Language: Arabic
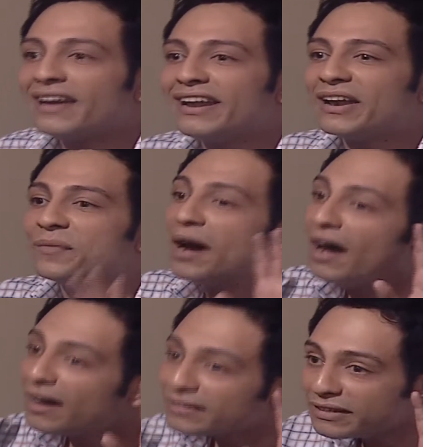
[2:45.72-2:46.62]
أنا لا
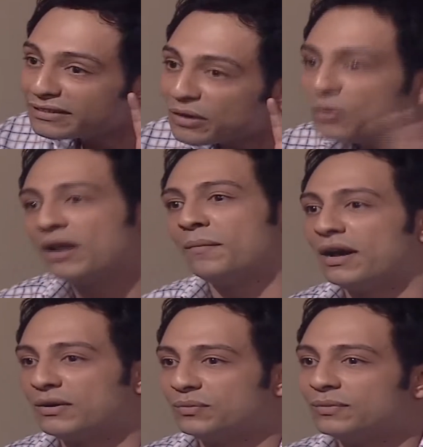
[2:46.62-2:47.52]
مع حضرتك ولا
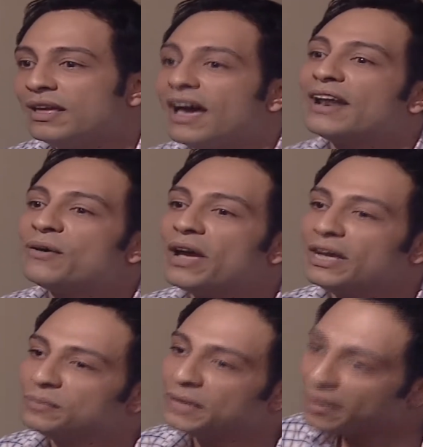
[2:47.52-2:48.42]
معاهم أنا
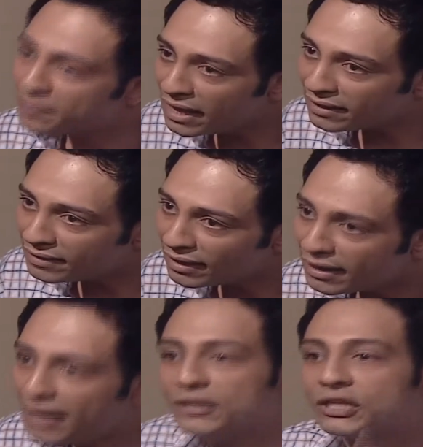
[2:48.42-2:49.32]
واحد من أبناء
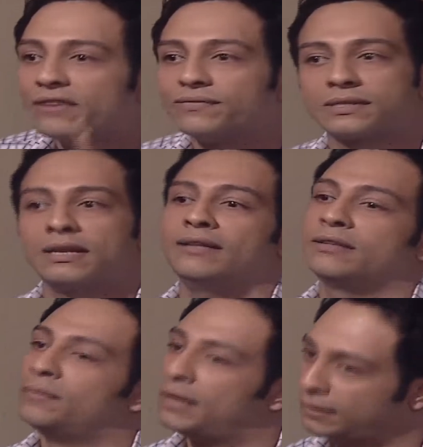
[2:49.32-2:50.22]
الدايرة اللي شايف مصلحة
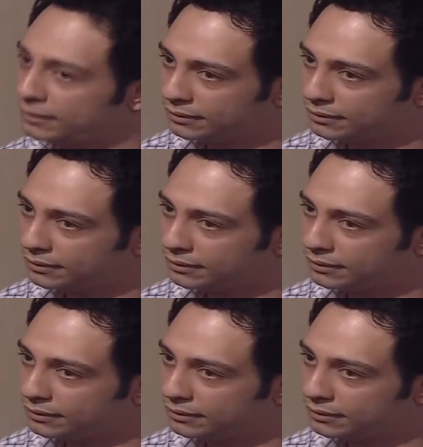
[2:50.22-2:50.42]
البلد